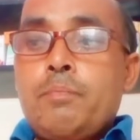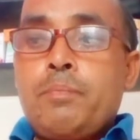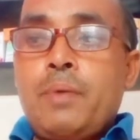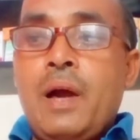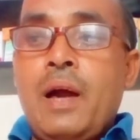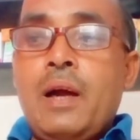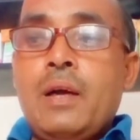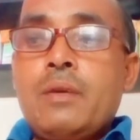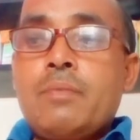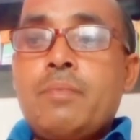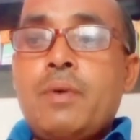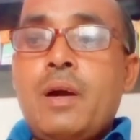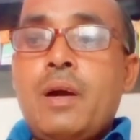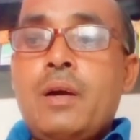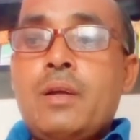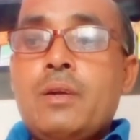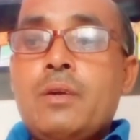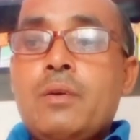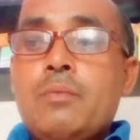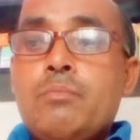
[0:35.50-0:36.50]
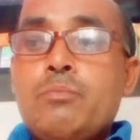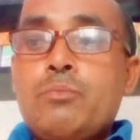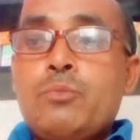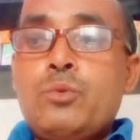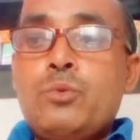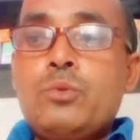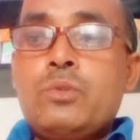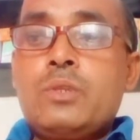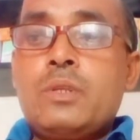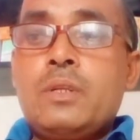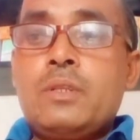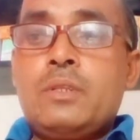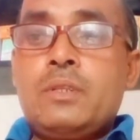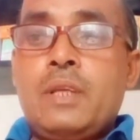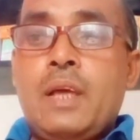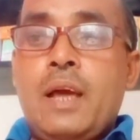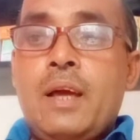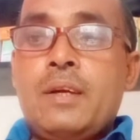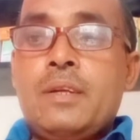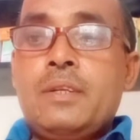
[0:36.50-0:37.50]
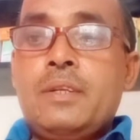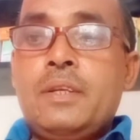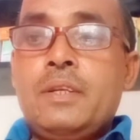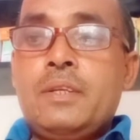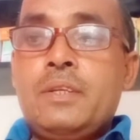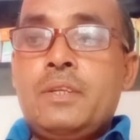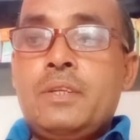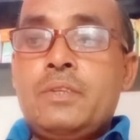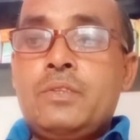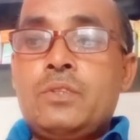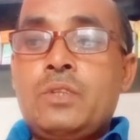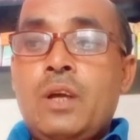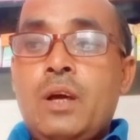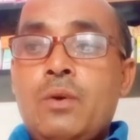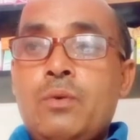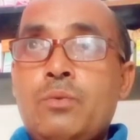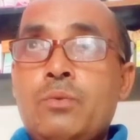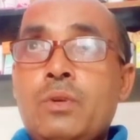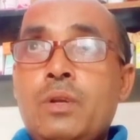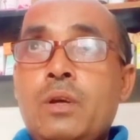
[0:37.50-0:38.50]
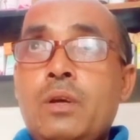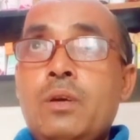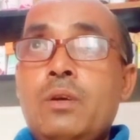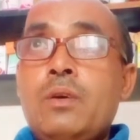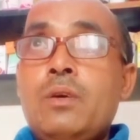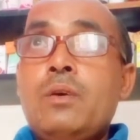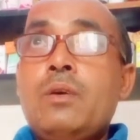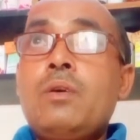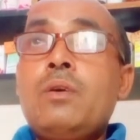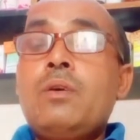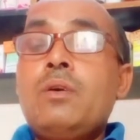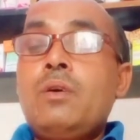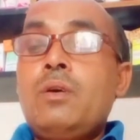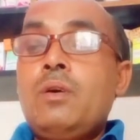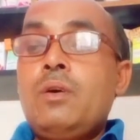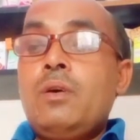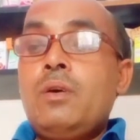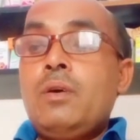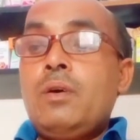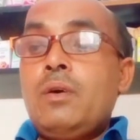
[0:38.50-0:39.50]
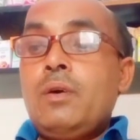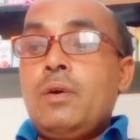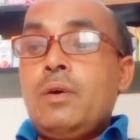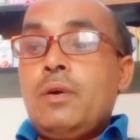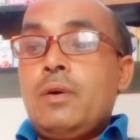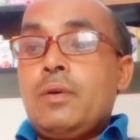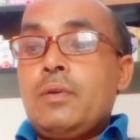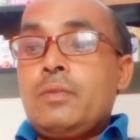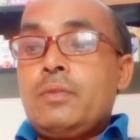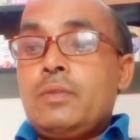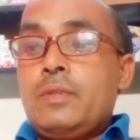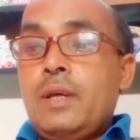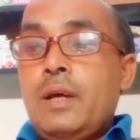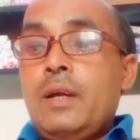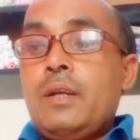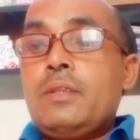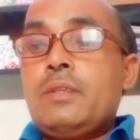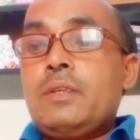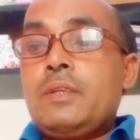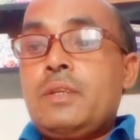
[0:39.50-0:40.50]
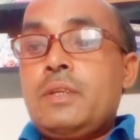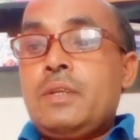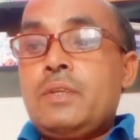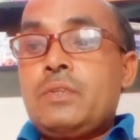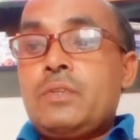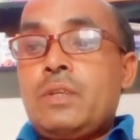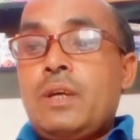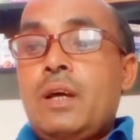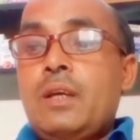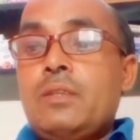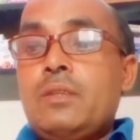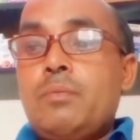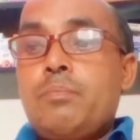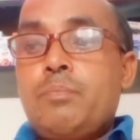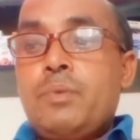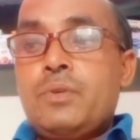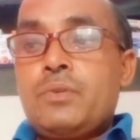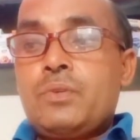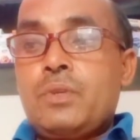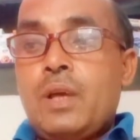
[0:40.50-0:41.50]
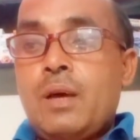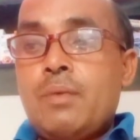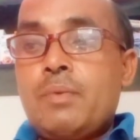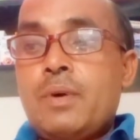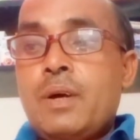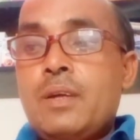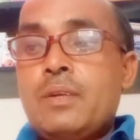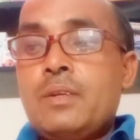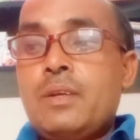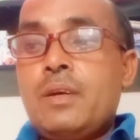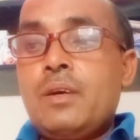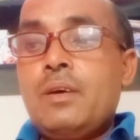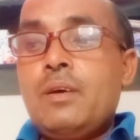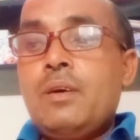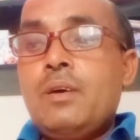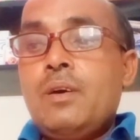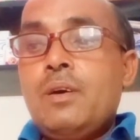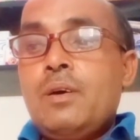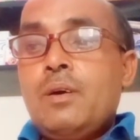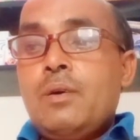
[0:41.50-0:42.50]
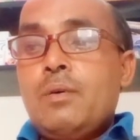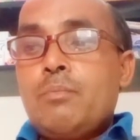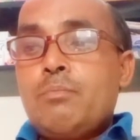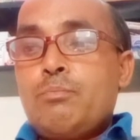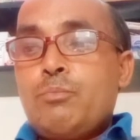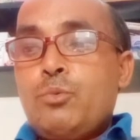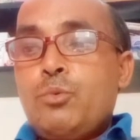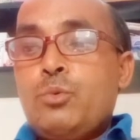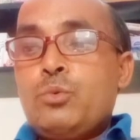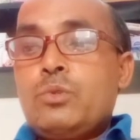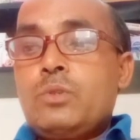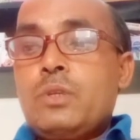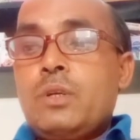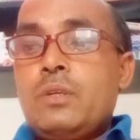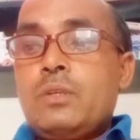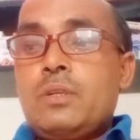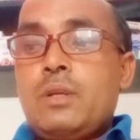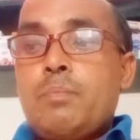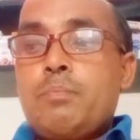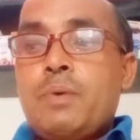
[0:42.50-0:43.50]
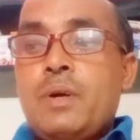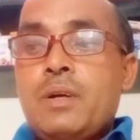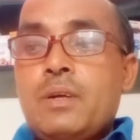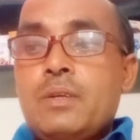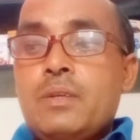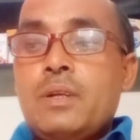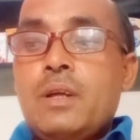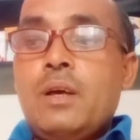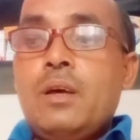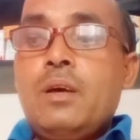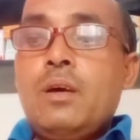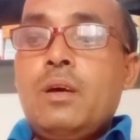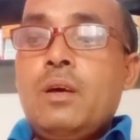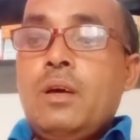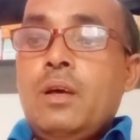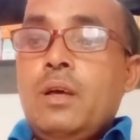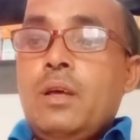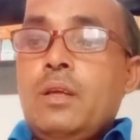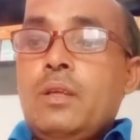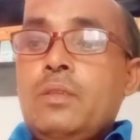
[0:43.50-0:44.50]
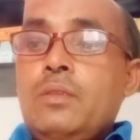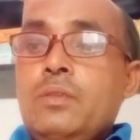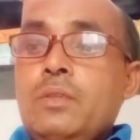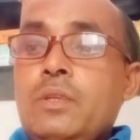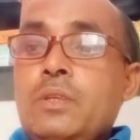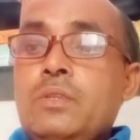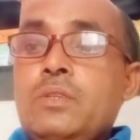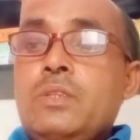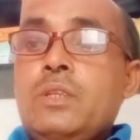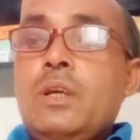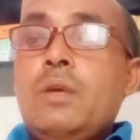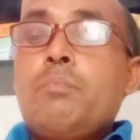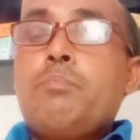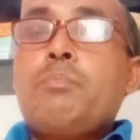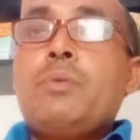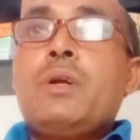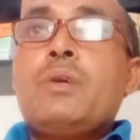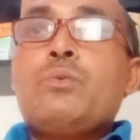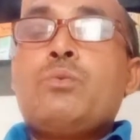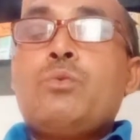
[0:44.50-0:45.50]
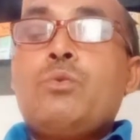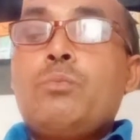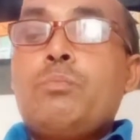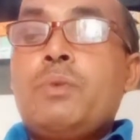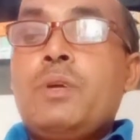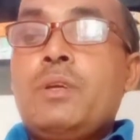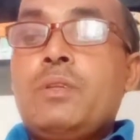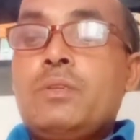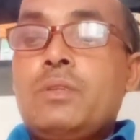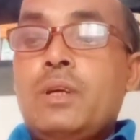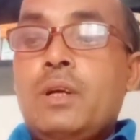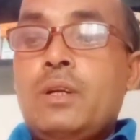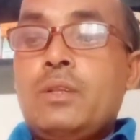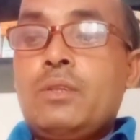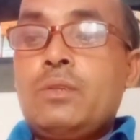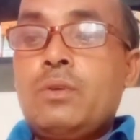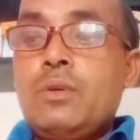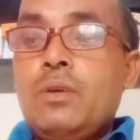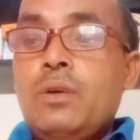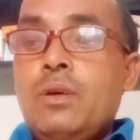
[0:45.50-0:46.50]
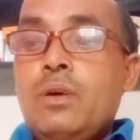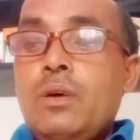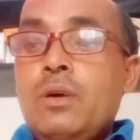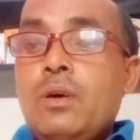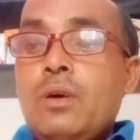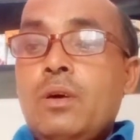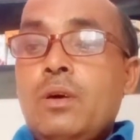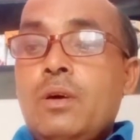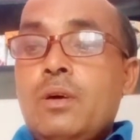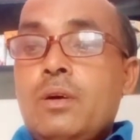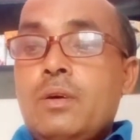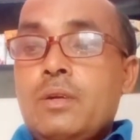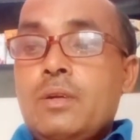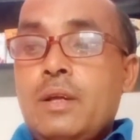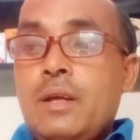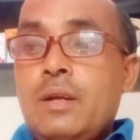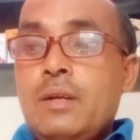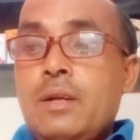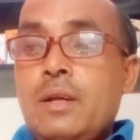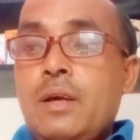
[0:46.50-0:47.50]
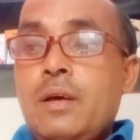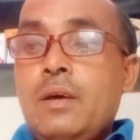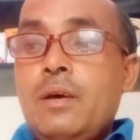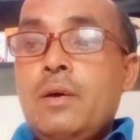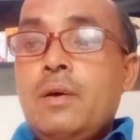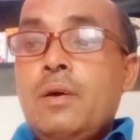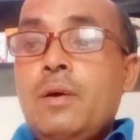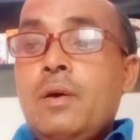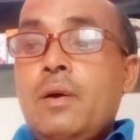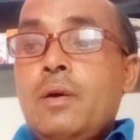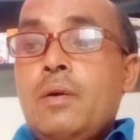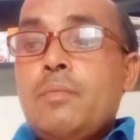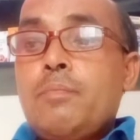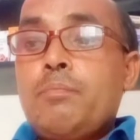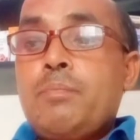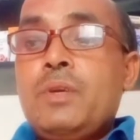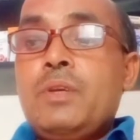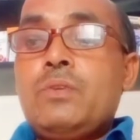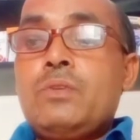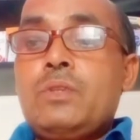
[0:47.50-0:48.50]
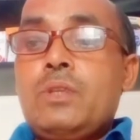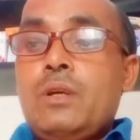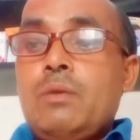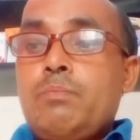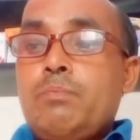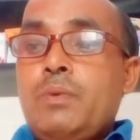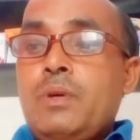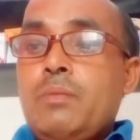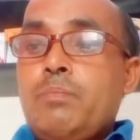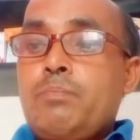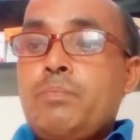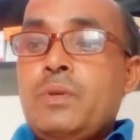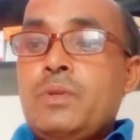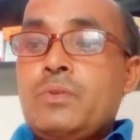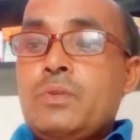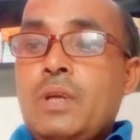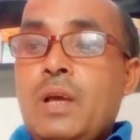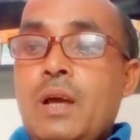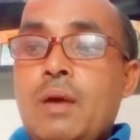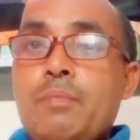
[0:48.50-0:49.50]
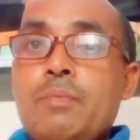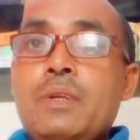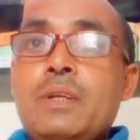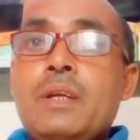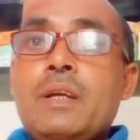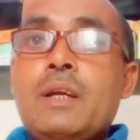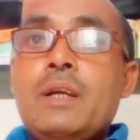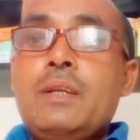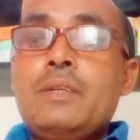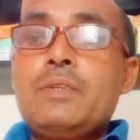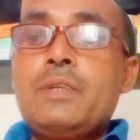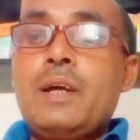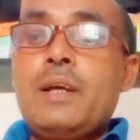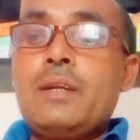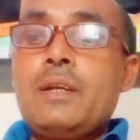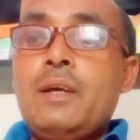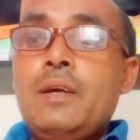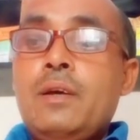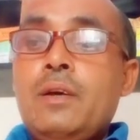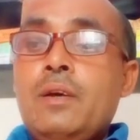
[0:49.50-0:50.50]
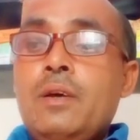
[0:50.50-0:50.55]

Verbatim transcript: बार बार मूत्र त्यागने की इच्छा होना दर्द के साथ पेशाब आना मूत्र टपकना नीचे पेड़ों में दर्द रहना बिस्तर पर पेशाब निकल जाना